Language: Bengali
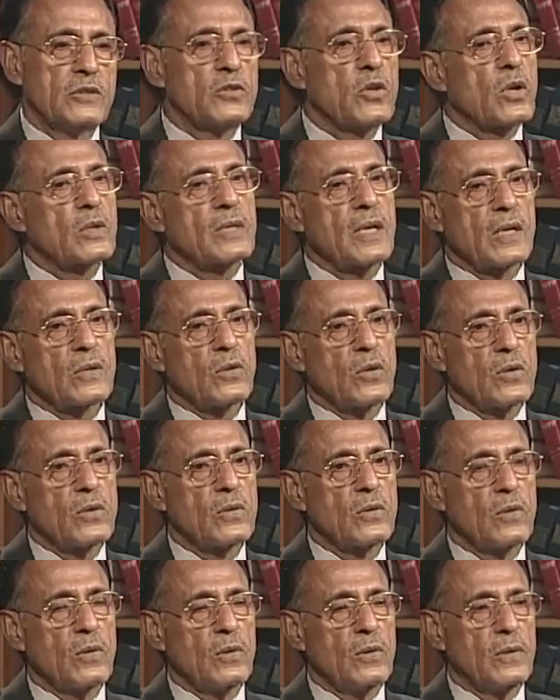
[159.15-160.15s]
সরকার
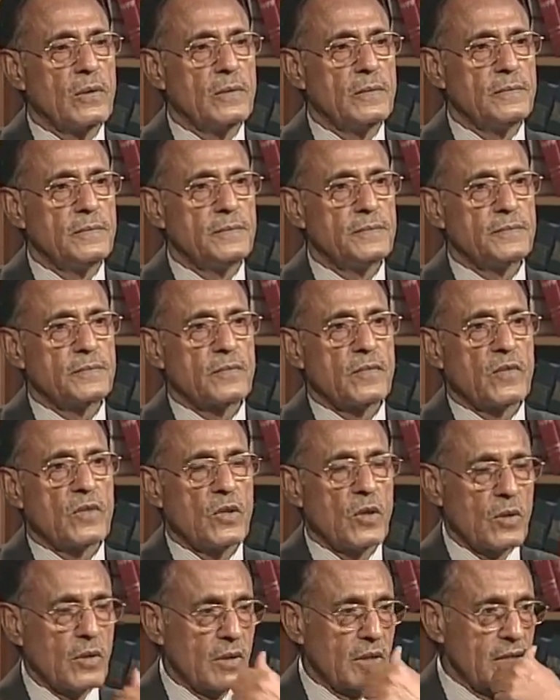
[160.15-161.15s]
গঠন করলো
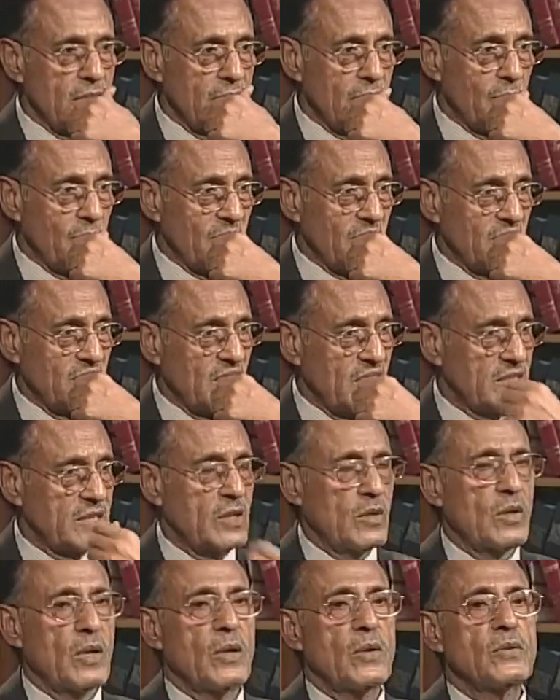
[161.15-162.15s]
তখন কিন্তু আমাকে
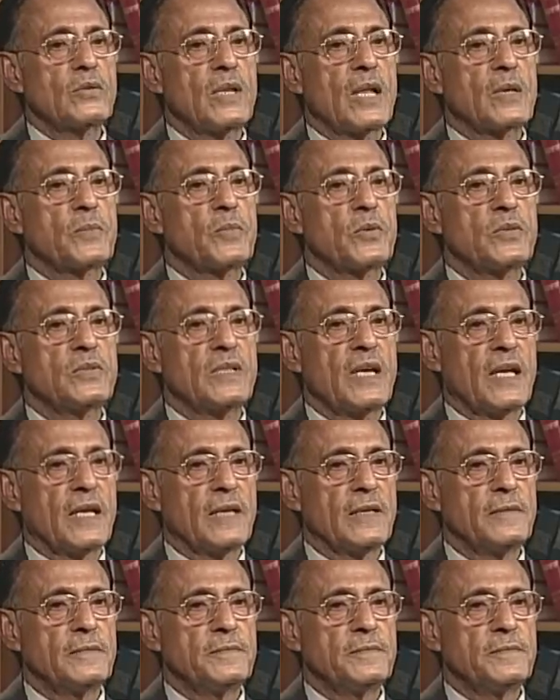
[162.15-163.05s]
জিজ্ঞাসা করা হয়েছিল এক পর্যায়ে